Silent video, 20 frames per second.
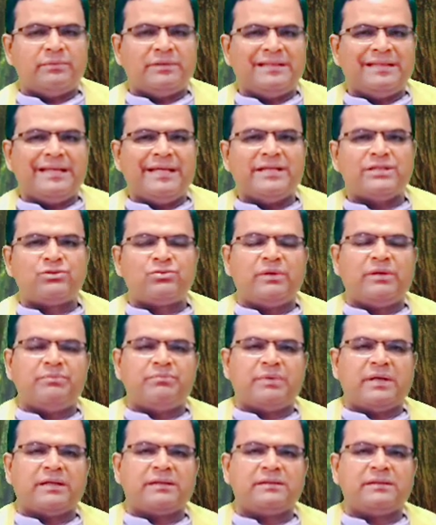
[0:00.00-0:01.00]
தலைவன் இயேசுவை
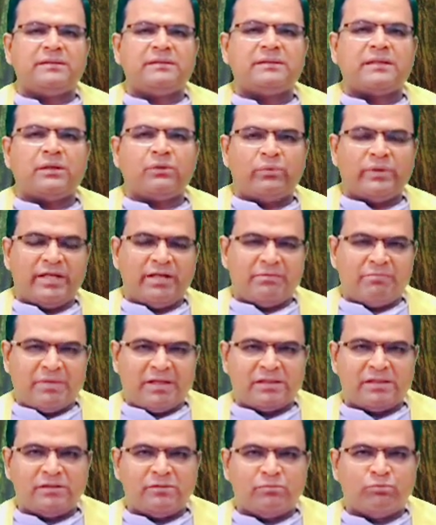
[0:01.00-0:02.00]
பார்த்து தன்னுடைய
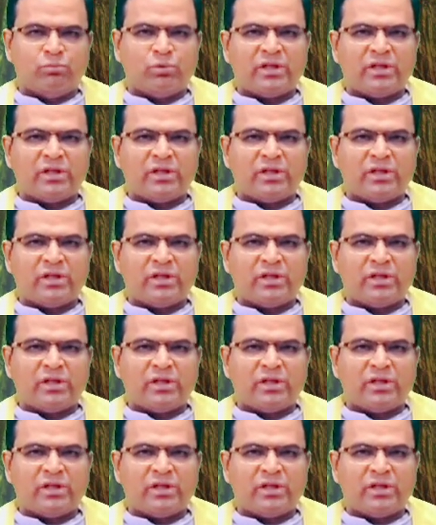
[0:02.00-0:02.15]
மகன்